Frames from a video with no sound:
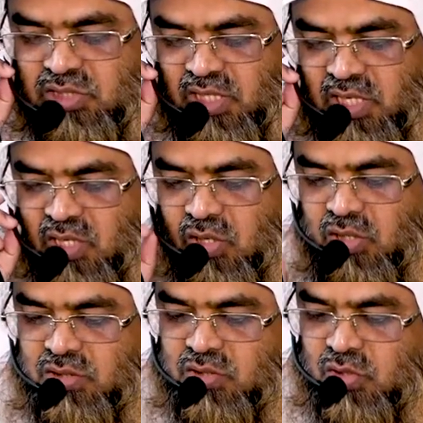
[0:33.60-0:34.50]
শায়েখ
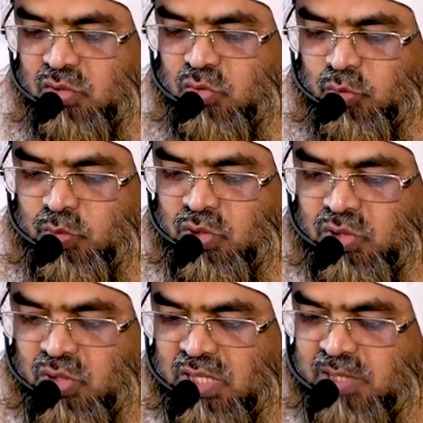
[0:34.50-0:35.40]
অন্তর কোমল
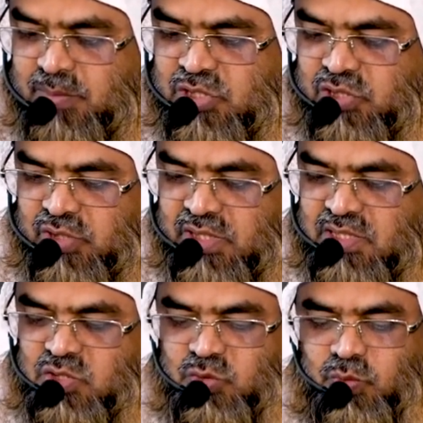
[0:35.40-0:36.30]
করার বিষয়ে
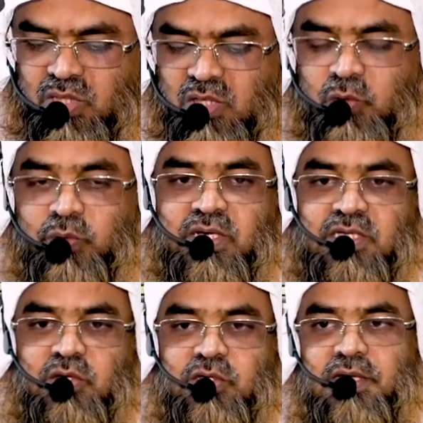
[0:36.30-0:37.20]
কিছু বললে
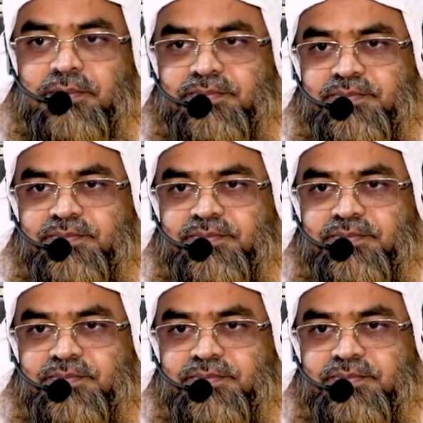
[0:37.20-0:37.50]
উপকৃত হতাম